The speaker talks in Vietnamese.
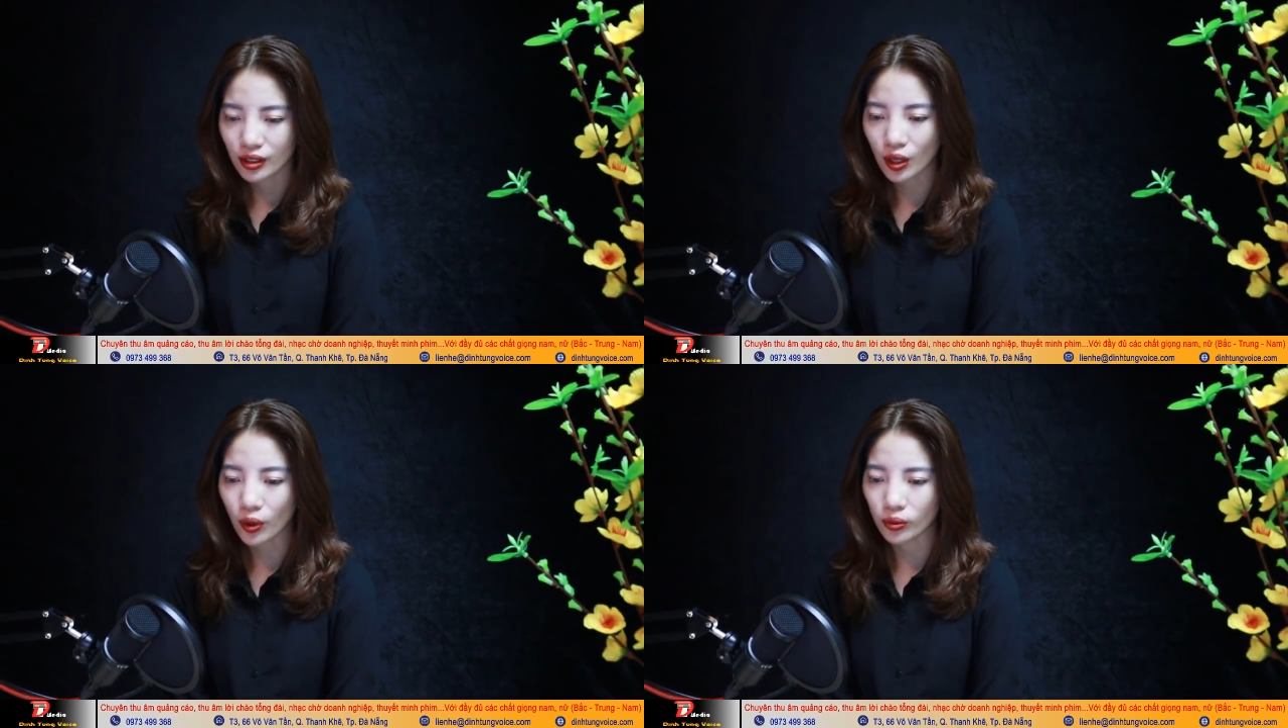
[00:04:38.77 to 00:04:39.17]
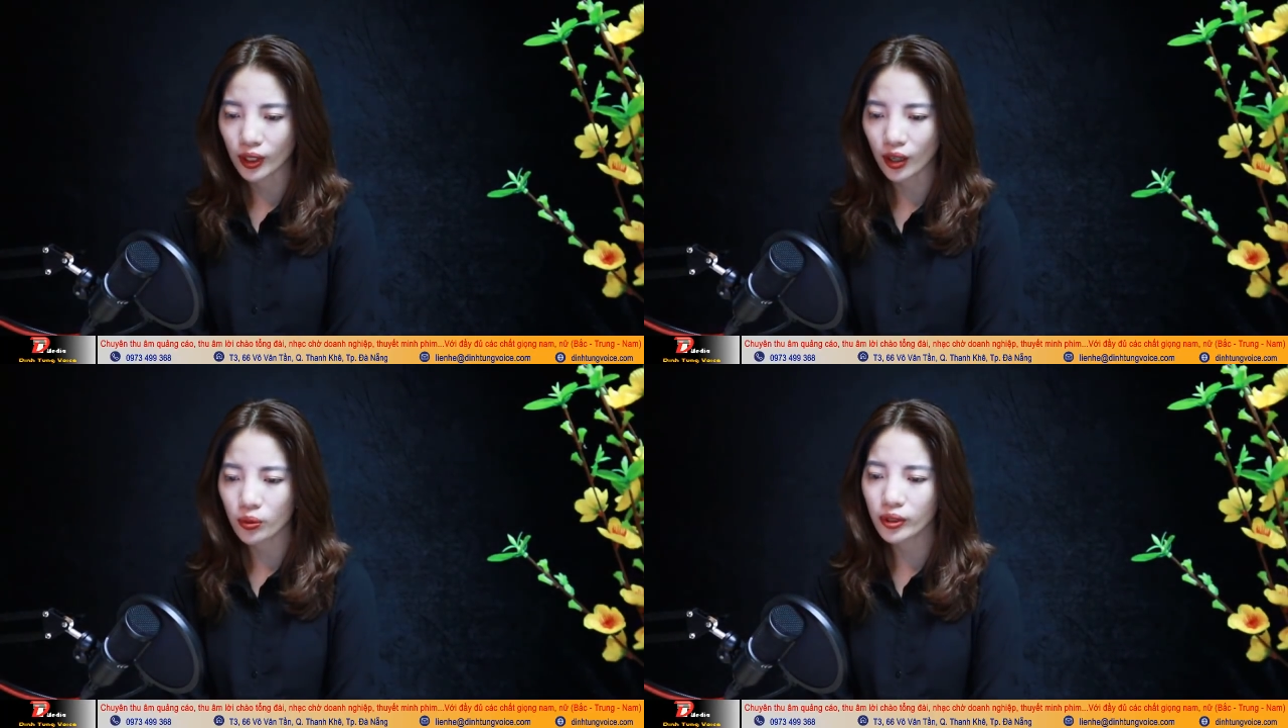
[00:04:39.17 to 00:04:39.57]
sao cậu
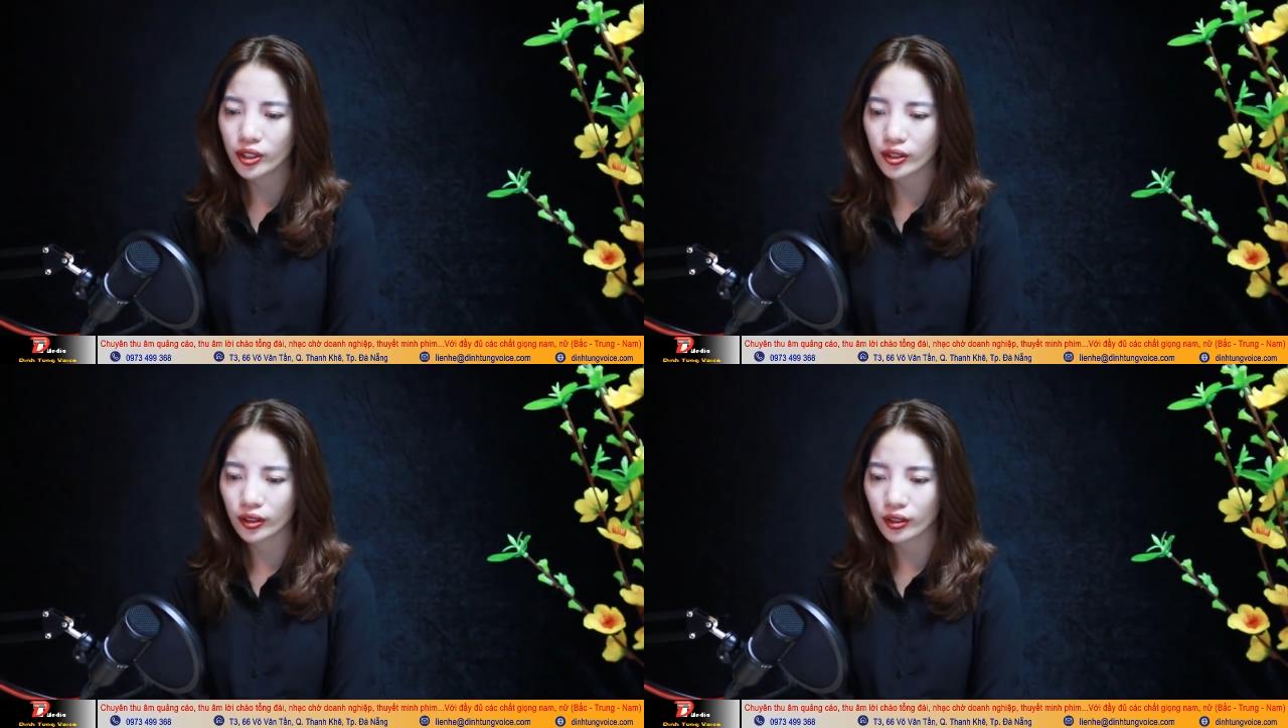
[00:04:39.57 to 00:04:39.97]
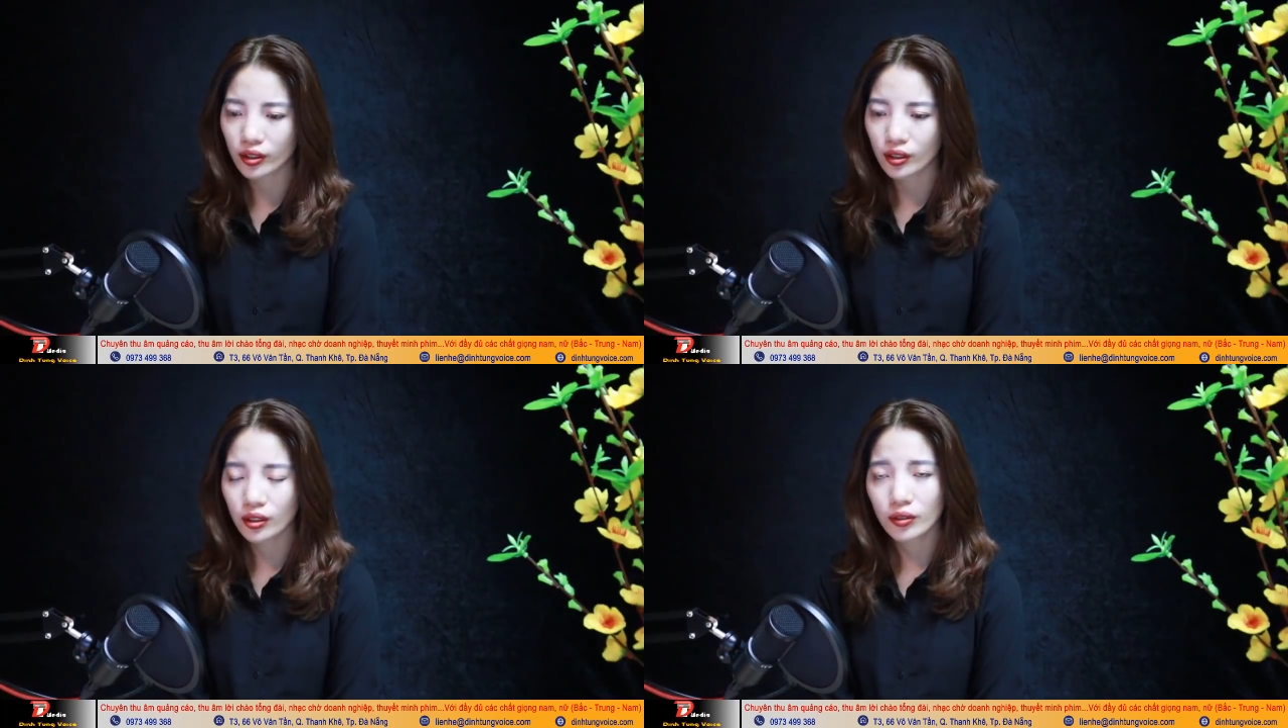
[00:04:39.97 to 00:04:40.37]
ta không đi chơi
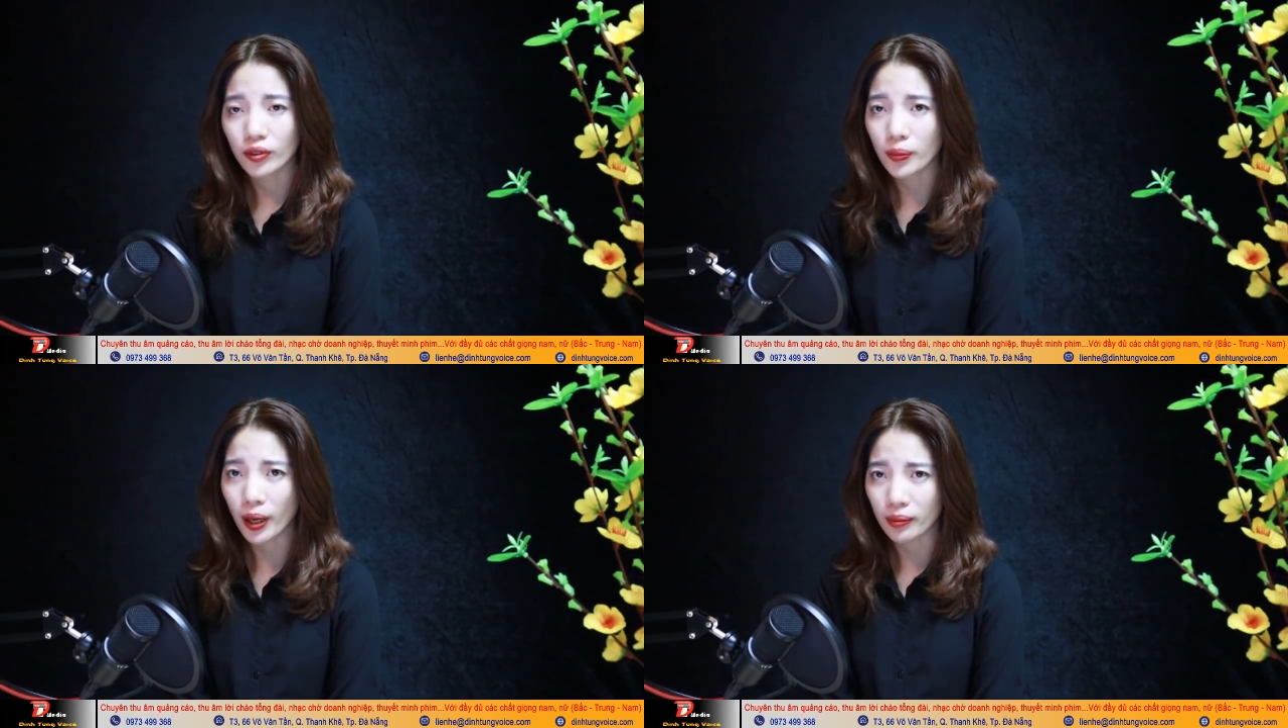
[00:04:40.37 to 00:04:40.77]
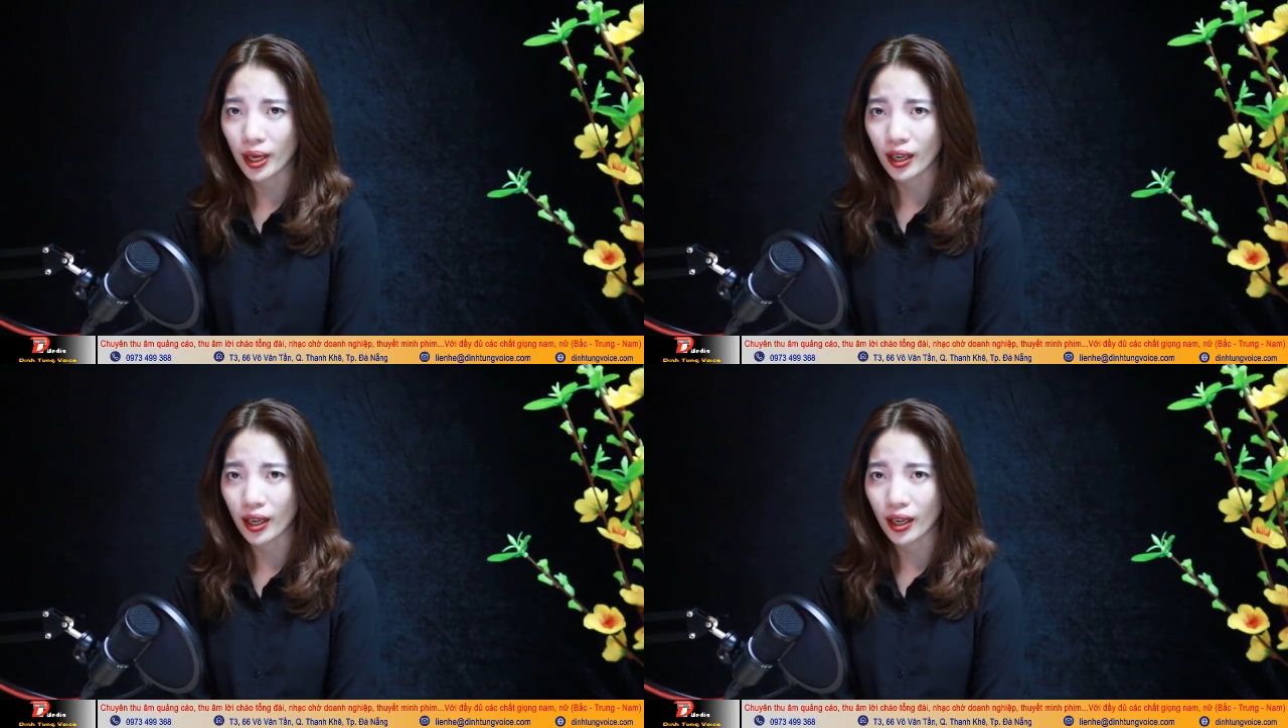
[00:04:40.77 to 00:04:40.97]
với bạn